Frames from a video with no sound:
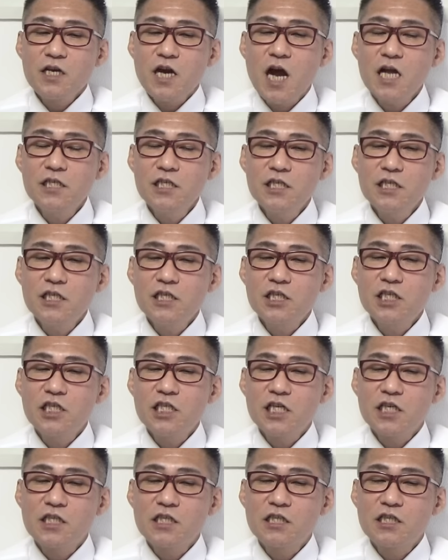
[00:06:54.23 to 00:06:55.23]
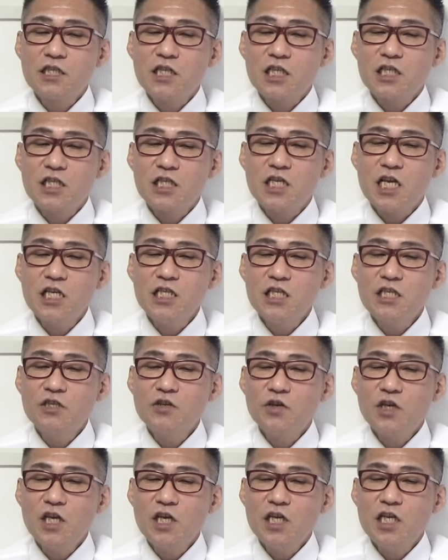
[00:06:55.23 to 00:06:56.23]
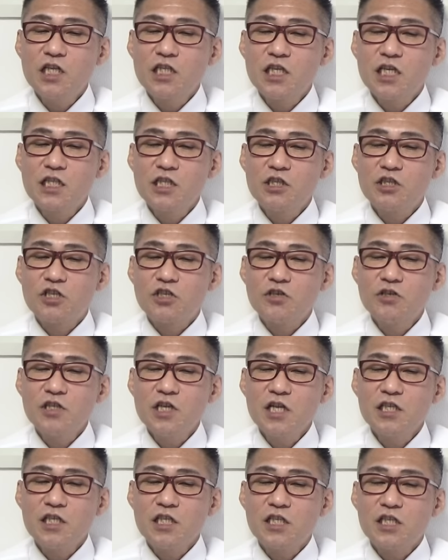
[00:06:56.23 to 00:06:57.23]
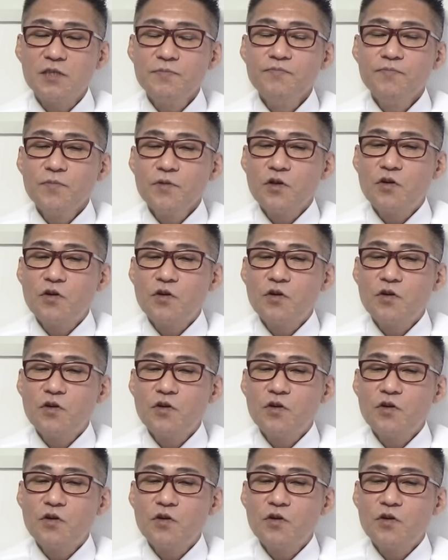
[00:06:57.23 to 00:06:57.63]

元日1月1日、成人の日1月13日。